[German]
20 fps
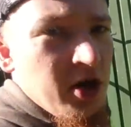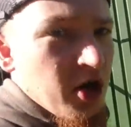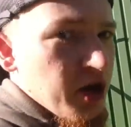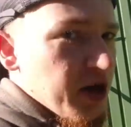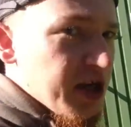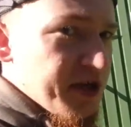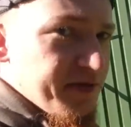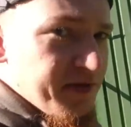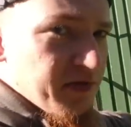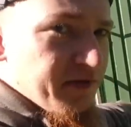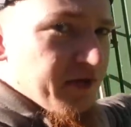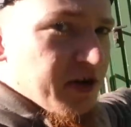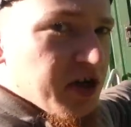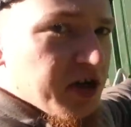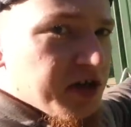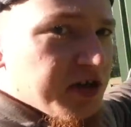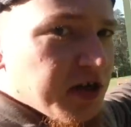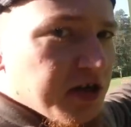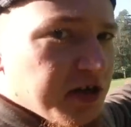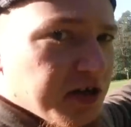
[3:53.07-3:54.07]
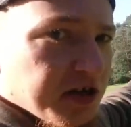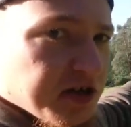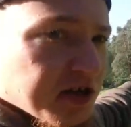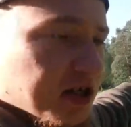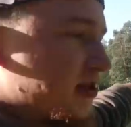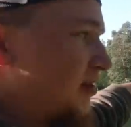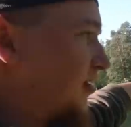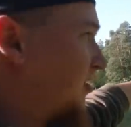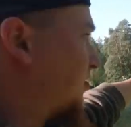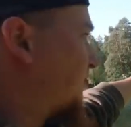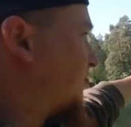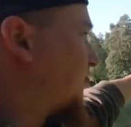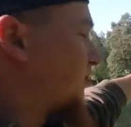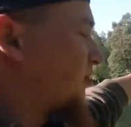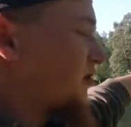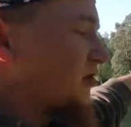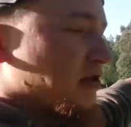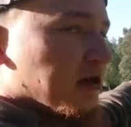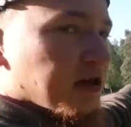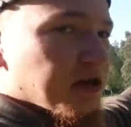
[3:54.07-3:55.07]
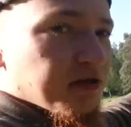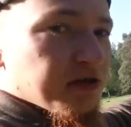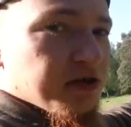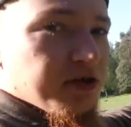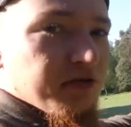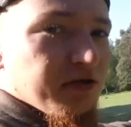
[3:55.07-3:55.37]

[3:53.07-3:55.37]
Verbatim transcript: Und deswegen werde ich hier drin jetzt Zähne putzen gehen und